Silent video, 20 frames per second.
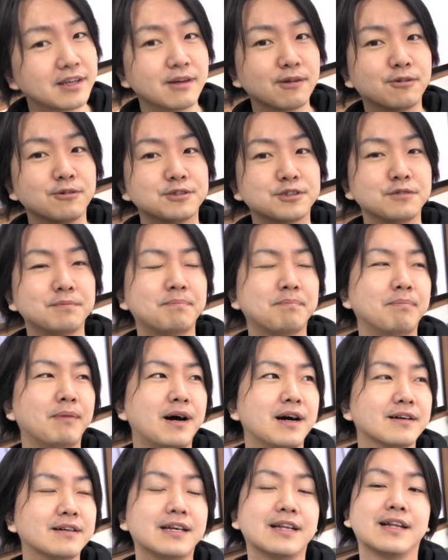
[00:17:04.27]
均50%
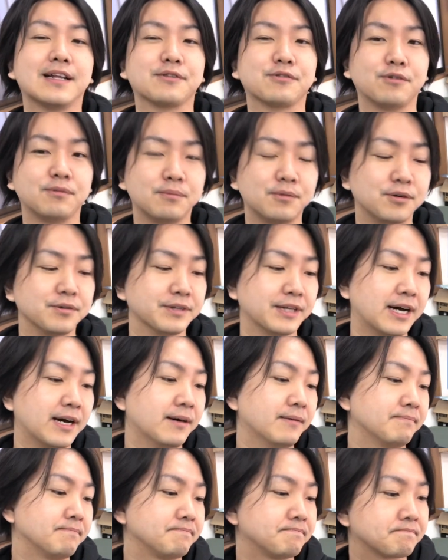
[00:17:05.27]
ぐらいだと思う
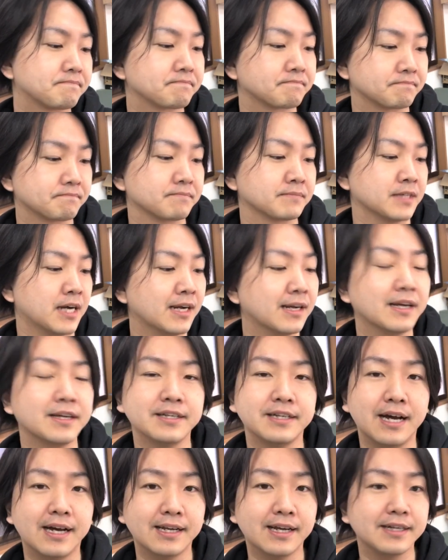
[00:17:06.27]
な、うん、あら
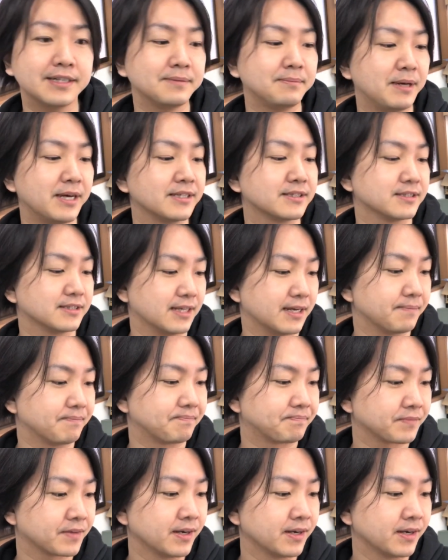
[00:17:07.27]
りあらりベースで、